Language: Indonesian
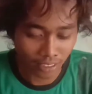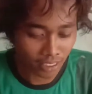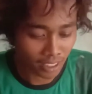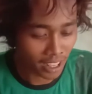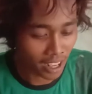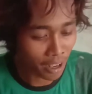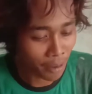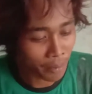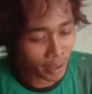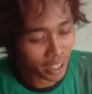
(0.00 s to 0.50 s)

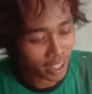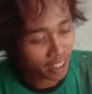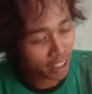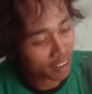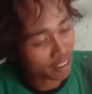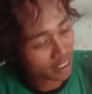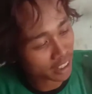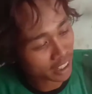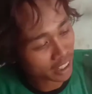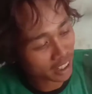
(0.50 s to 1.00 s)
dia
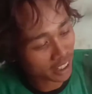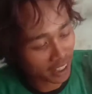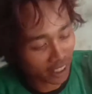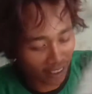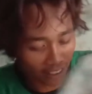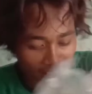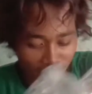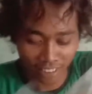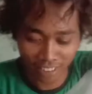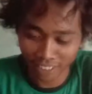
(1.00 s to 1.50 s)
barangnya
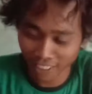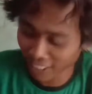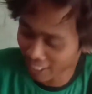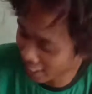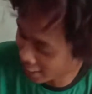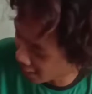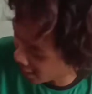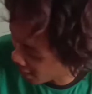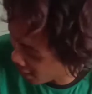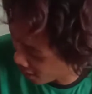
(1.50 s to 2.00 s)

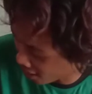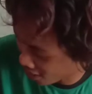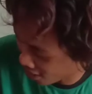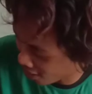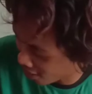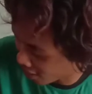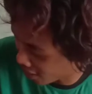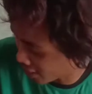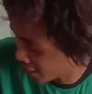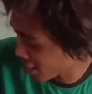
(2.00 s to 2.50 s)
original
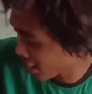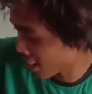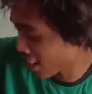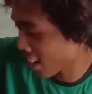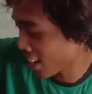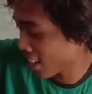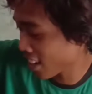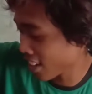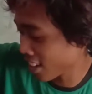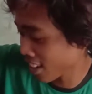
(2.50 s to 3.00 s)
kodenya
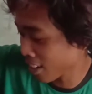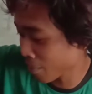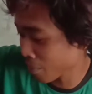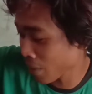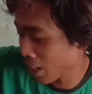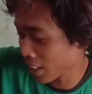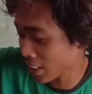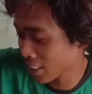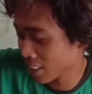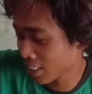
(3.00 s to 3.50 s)
K16
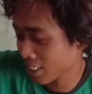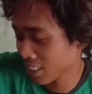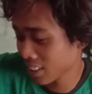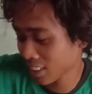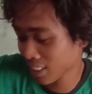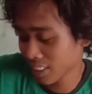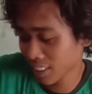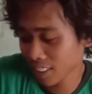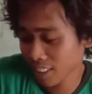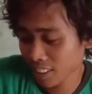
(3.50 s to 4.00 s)

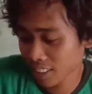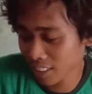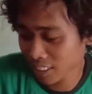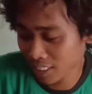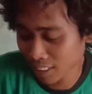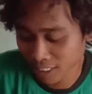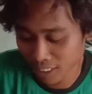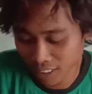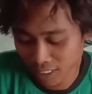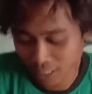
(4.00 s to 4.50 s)

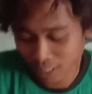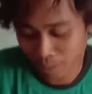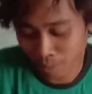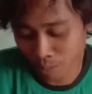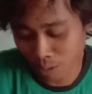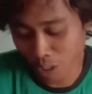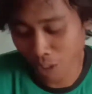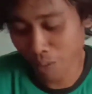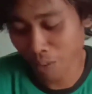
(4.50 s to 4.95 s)
ini iya,